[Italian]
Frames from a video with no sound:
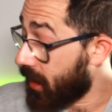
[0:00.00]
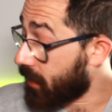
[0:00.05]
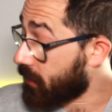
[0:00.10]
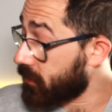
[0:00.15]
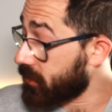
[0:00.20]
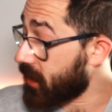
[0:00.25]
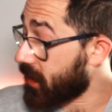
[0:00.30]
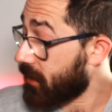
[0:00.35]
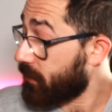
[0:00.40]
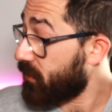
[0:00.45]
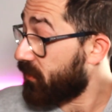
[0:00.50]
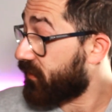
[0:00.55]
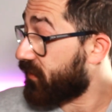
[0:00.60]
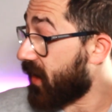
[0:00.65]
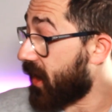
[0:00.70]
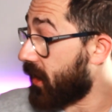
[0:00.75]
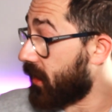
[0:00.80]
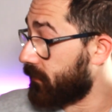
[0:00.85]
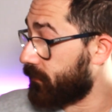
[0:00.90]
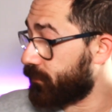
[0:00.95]
La cosa che mi
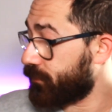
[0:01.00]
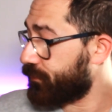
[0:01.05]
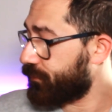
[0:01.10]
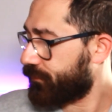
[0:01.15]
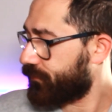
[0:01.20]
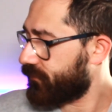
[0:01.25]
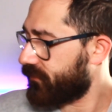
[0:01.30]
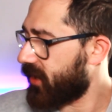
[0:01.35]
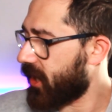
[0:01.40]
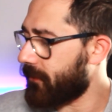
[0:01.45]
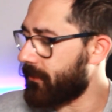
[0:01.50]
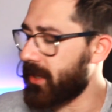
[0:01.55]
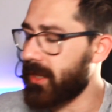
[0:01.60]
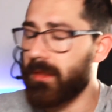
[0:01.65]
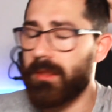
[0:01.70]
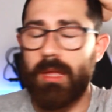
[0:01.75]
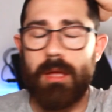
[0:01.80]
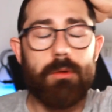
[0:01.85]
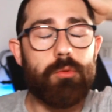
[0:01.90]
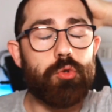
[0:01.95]
fa veramente